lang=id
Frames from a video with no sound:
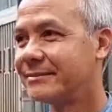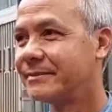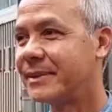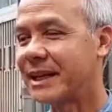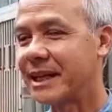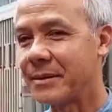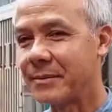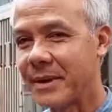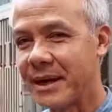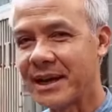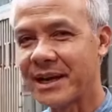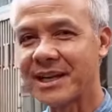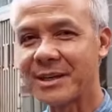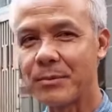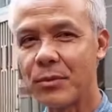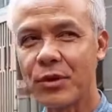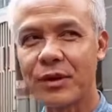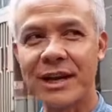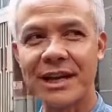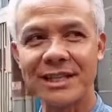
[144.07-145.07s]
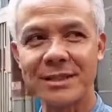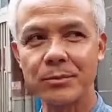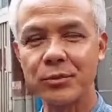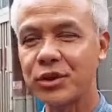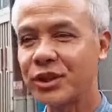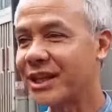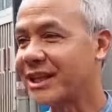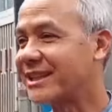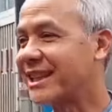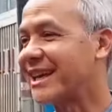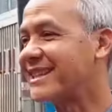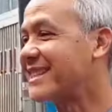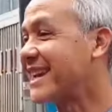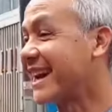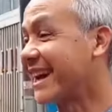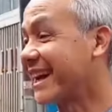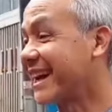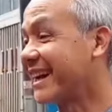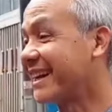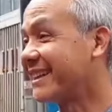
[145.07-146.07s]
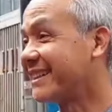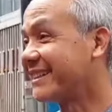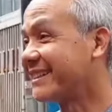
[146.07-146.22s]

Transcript: bagaimana demokrasi mesti kita jaga